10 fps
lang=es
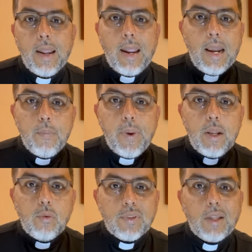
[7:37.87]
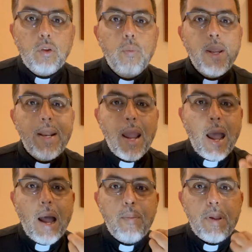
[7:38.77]
El Espíritu Santo viene
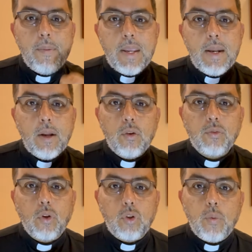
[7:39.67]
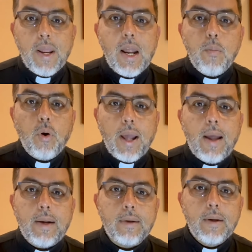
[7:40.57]
a vivir en nosotros, viene a
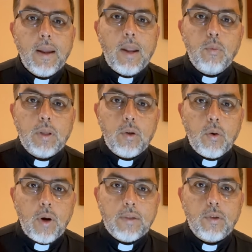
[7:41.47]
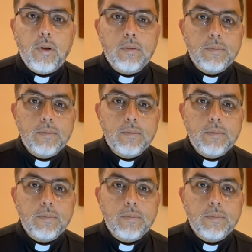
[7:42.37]
morar en nuestro corazón.